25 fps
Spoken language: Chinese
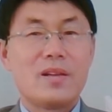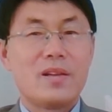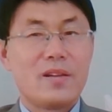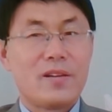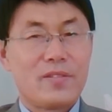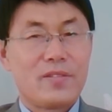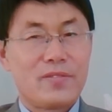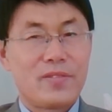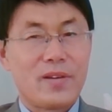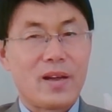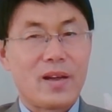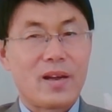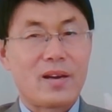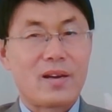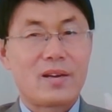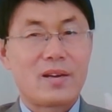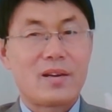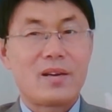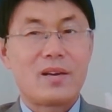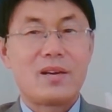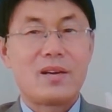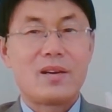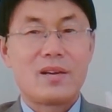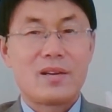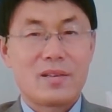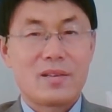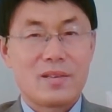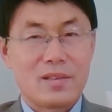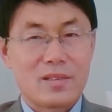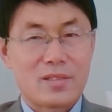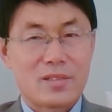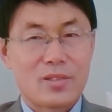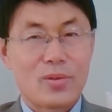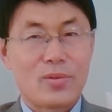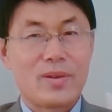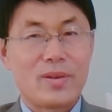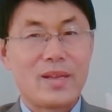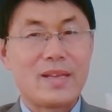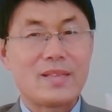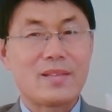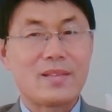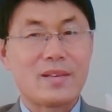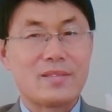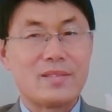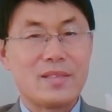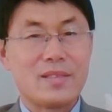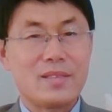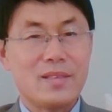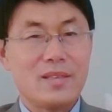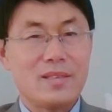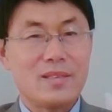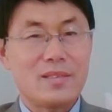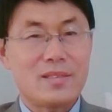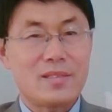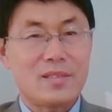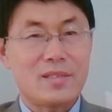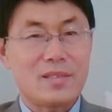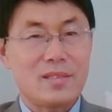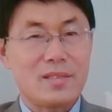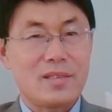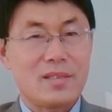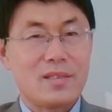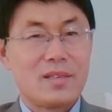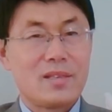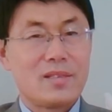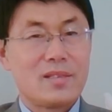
反而和周恩来等人一起